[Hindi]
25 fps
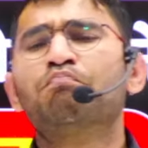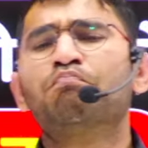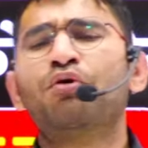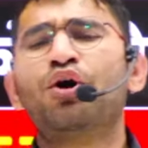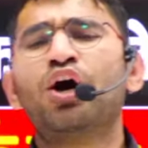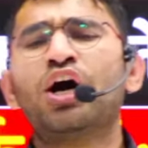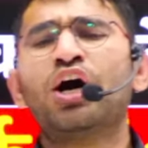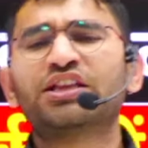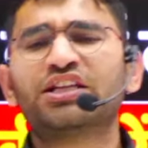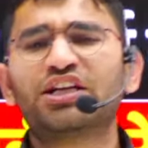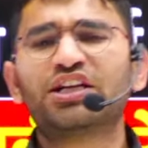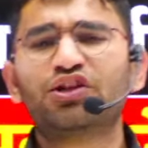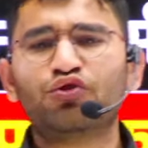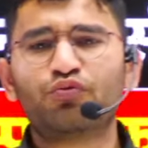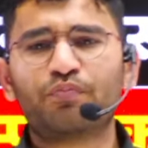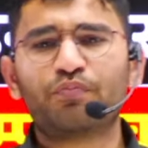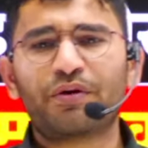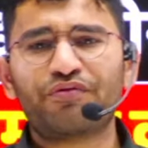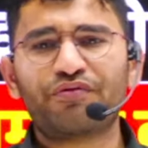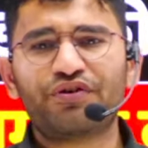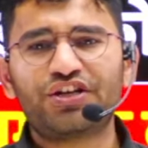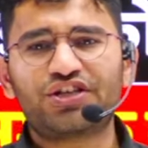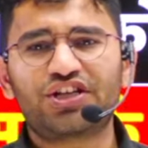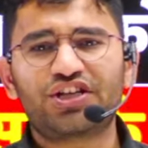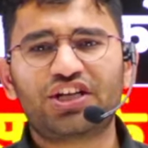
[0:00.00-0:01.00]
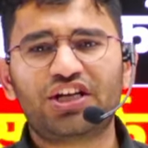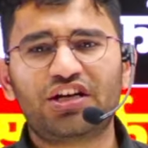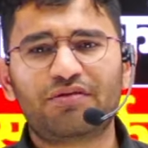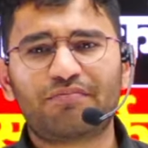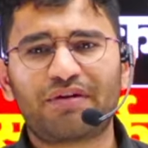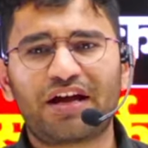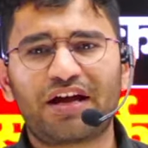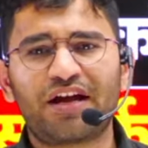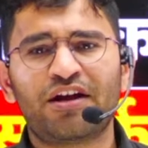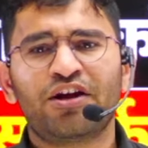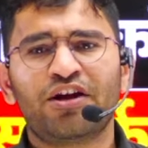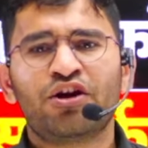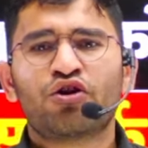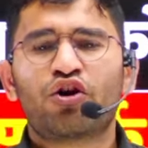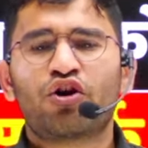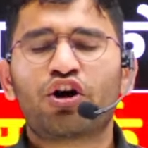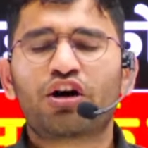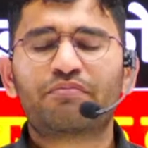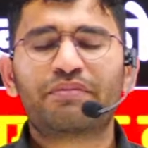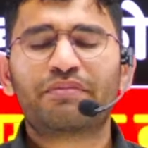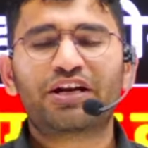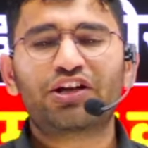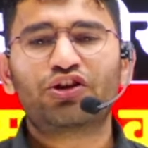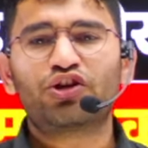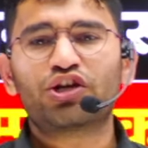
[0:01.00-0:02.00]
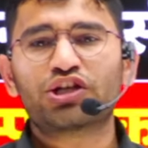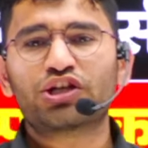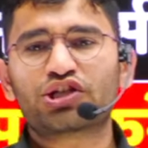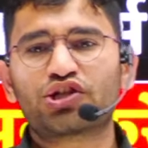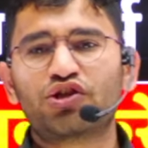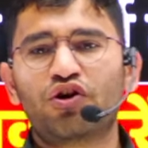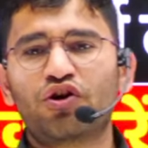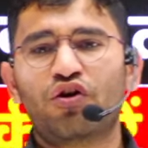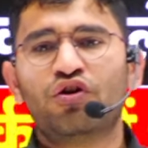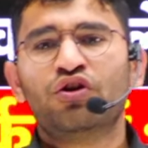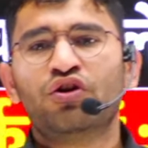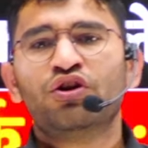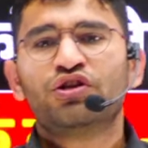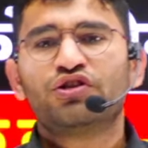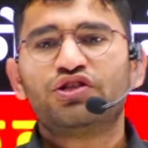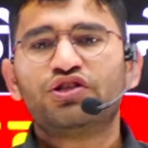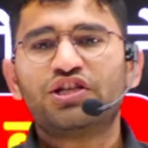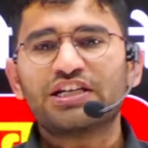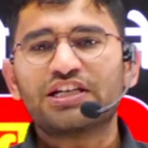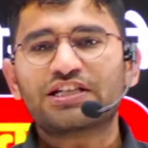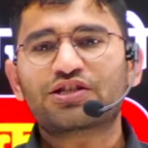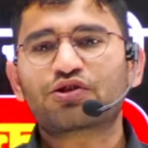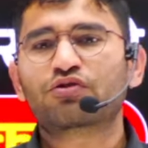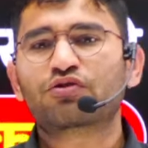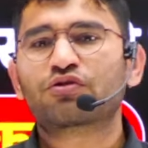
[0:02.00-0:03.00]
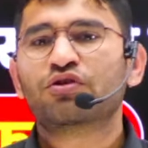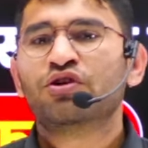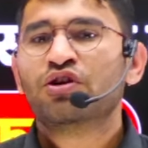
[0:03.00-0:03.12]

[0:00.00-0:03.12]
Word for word: बहुत अनुभवी टीम है और मेरे दोस्तों जिस